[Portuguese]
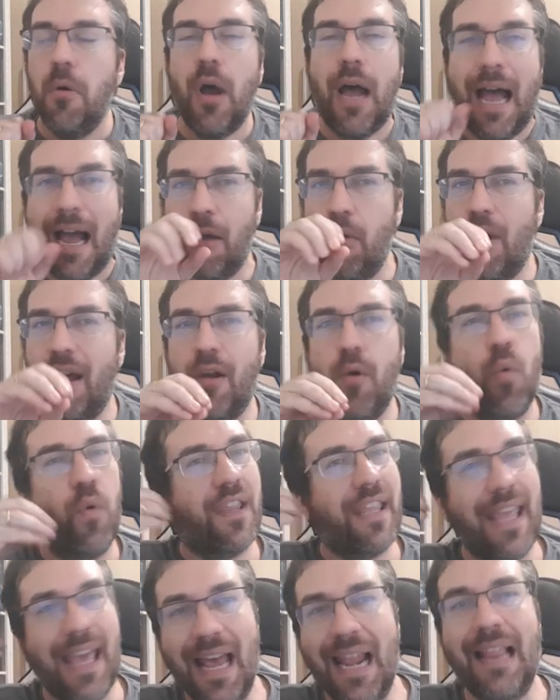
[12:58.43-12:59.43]
Agora, o
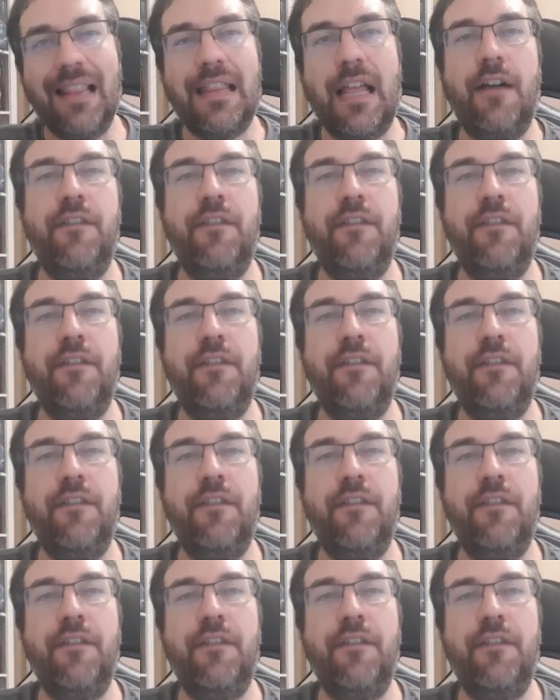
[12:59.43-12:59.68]
que ela tá